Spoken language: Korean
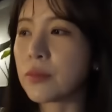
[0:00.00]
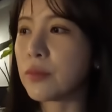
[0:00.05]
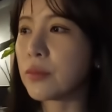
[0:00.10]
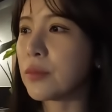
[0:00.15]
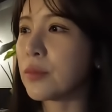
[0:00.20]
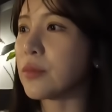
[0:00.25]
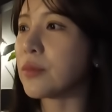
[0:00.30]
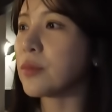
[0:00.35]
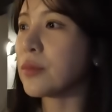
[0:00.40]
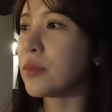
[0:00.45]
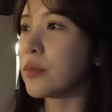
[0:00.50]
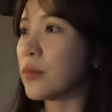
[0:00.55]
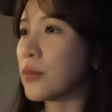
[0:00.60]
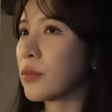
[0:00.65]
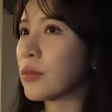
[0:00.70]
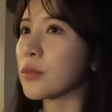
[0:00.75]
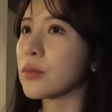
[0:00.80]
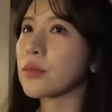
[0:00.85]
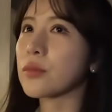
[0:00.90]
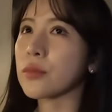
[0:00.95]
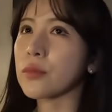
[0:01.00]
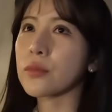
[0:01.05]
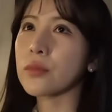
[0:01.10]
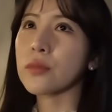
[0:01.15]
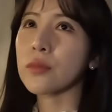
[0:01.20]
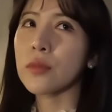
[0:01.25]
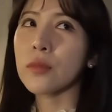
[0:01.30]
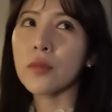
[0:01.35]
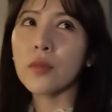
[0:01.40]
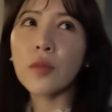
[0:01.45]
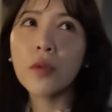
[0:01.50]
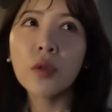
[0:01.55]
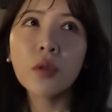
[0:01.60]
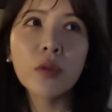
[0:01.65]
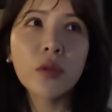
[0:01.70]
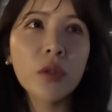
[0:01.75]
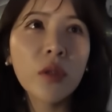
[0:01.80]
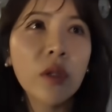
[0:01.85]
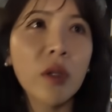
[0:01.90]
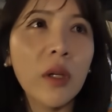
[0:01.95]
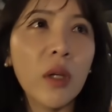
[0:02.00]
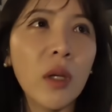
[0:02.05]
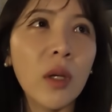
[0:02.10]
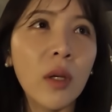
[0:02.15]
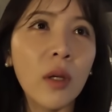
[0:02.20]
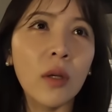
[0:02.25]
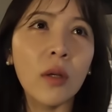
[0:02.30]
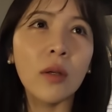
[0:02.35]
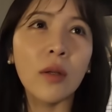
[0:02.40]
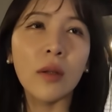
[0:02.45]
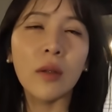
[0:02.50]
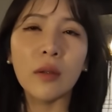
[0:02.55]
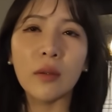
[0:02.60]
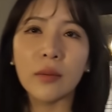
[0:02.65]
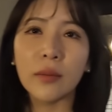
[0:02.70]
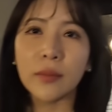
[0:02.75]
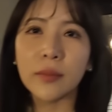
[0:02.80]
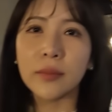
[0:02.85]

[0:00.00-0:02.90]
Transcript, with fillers: 뭔가 시원섭섭하네 그치 그때는 이거